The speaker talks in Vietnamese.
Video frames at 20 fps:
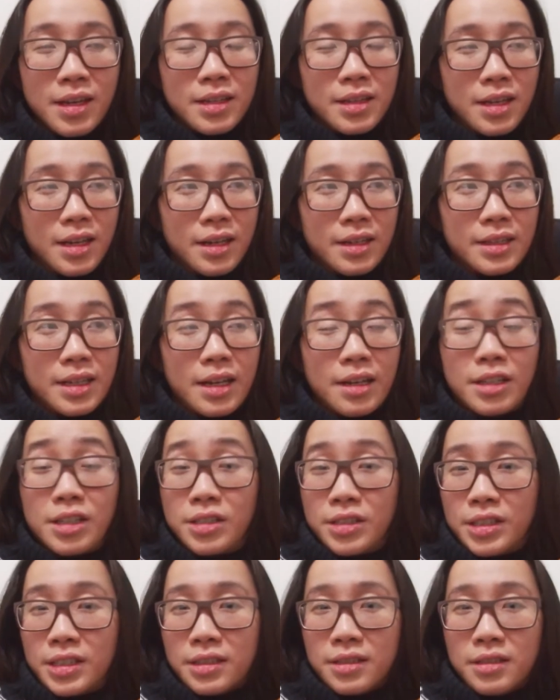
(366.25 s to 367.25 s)
thì người ta
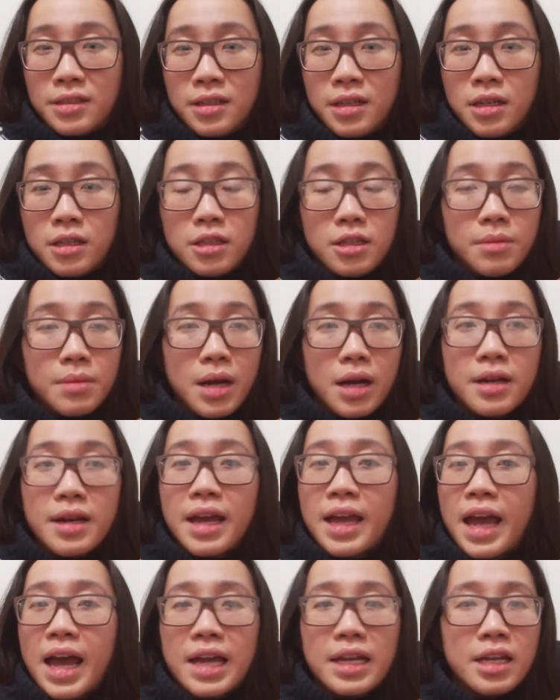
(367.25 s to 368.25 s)
cười nhưng mà ở
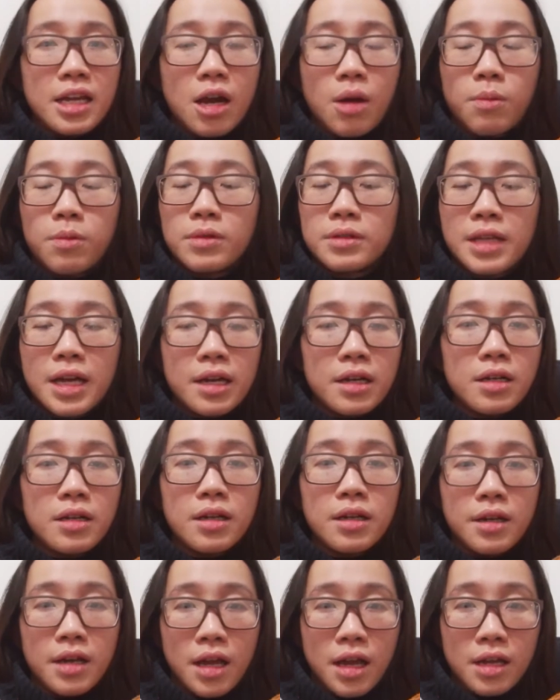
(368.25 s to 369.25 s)
đây ai đi học người ta
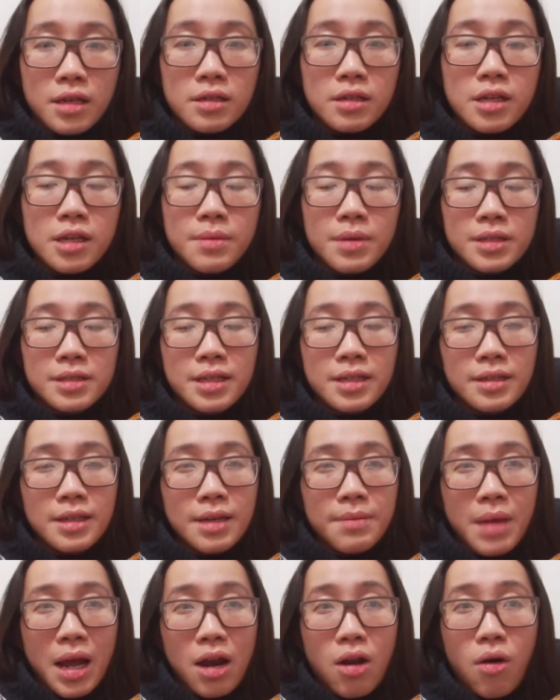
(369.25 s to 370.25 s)
rất là nể khi bạn xách
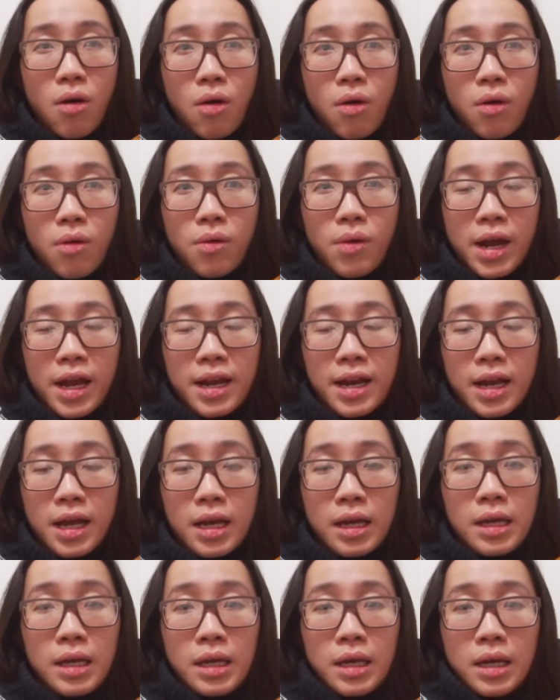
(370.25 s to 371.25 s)
cái ba lô hay là